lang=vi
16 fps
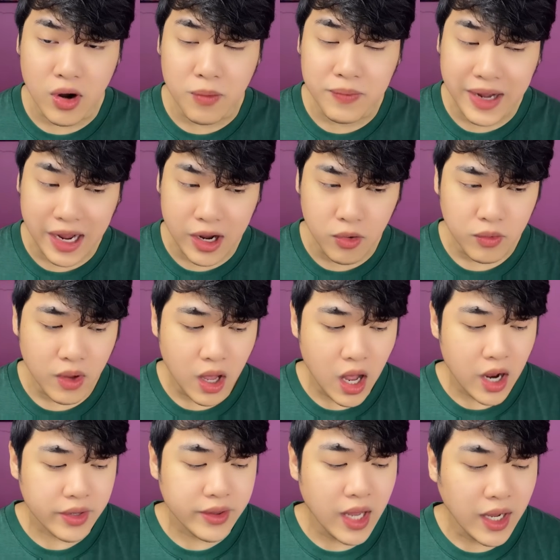kéo
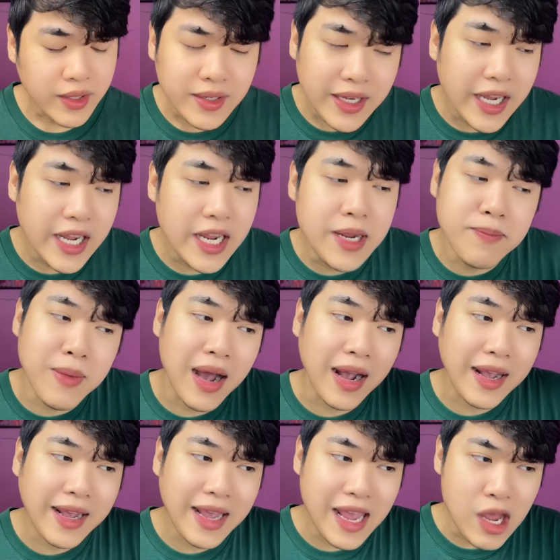đến khi mà
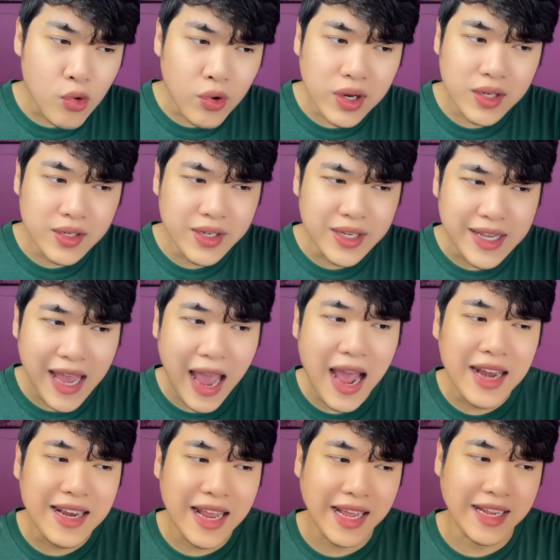kéo cái lưới
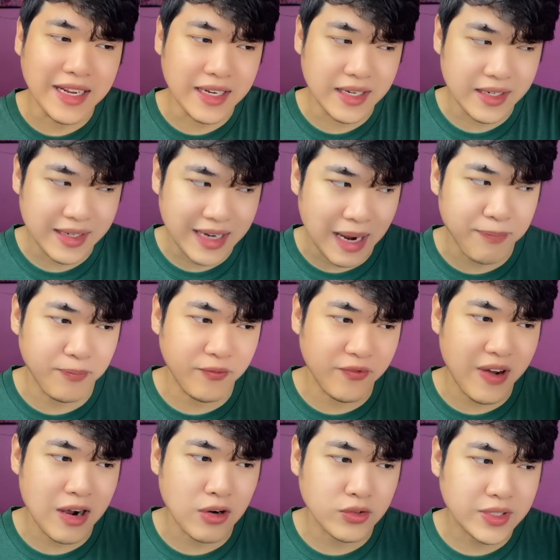cá này cặp
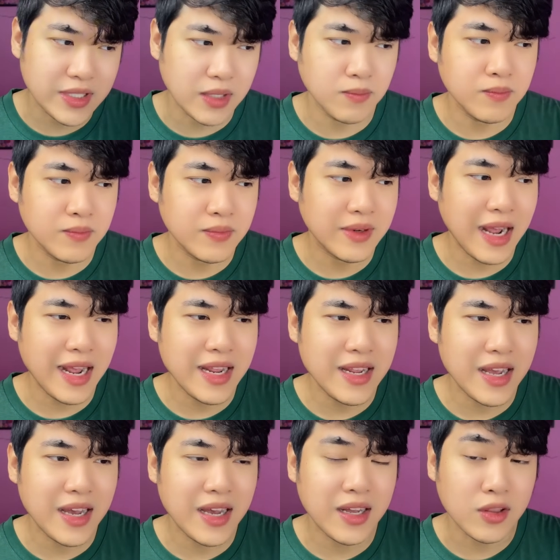vào trong
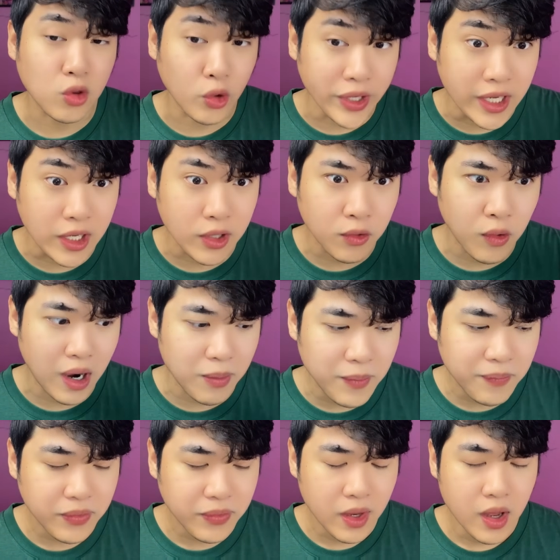cái thuyền của
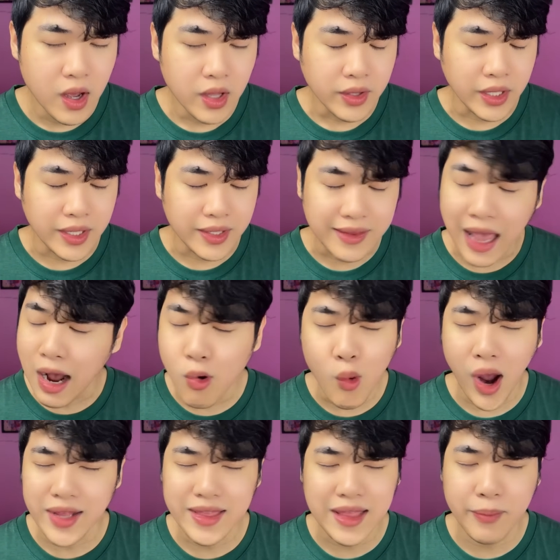ổng thì tá
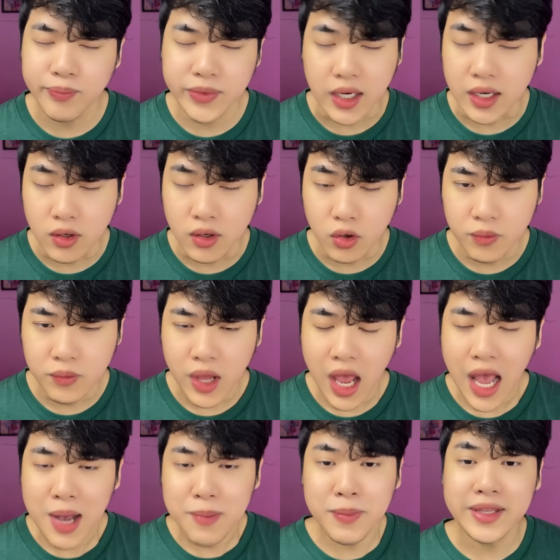quả tâm tinh luôn,
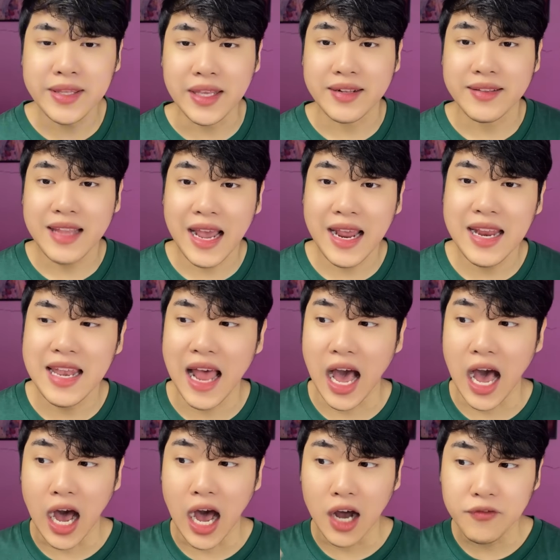mới nhìn thấy là
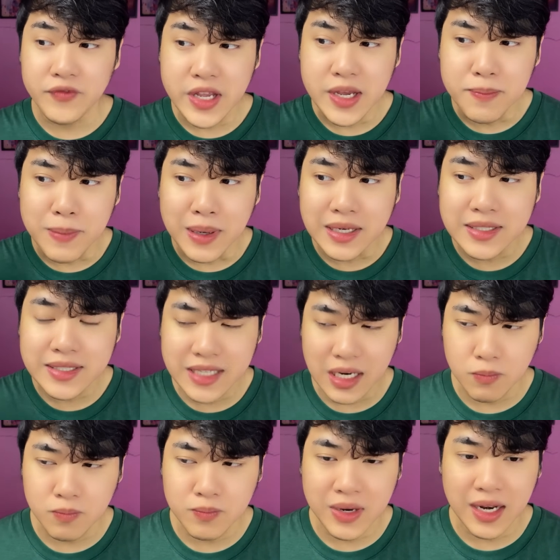ở phía bên
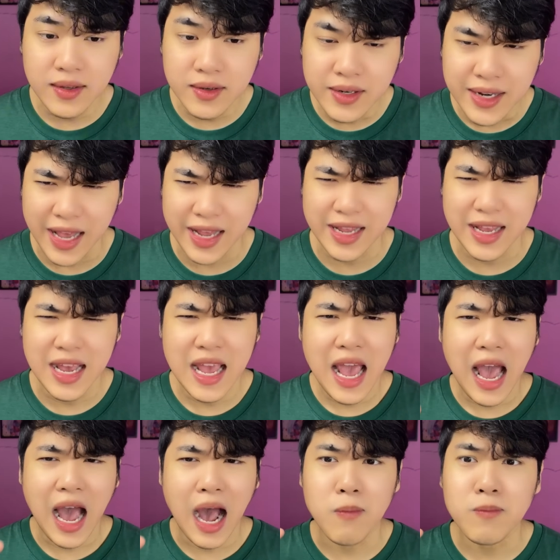trong cái lưới này á
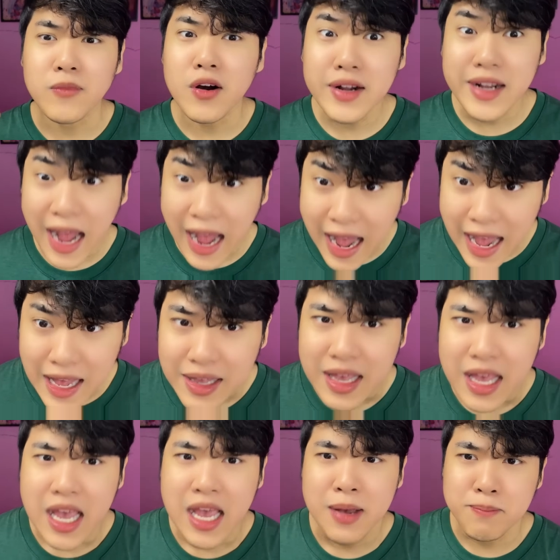không có cá
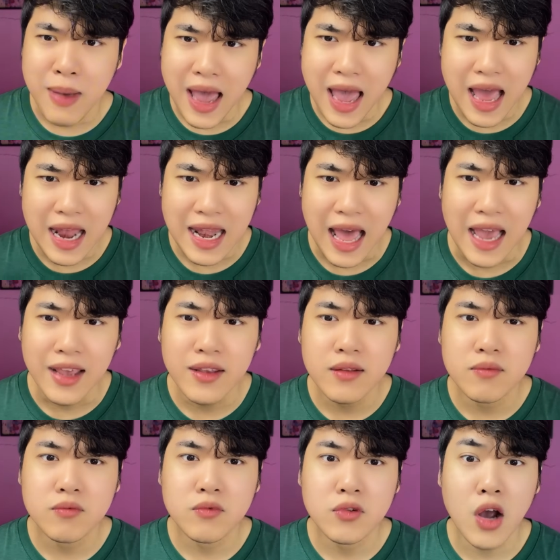mà lại
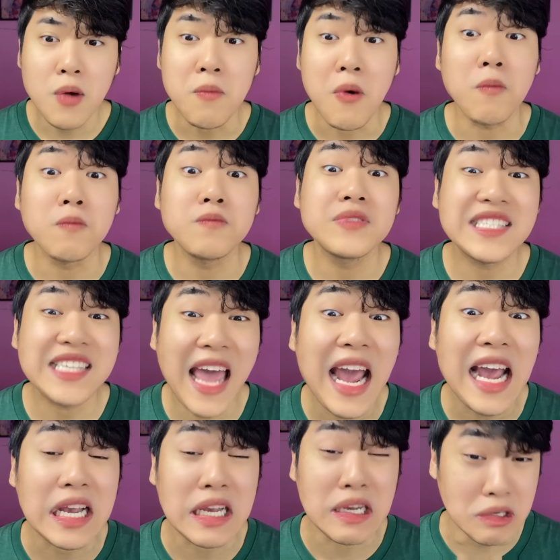có một
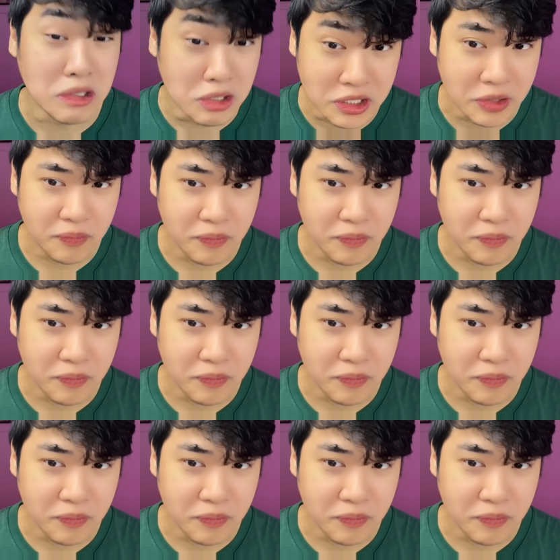xác người.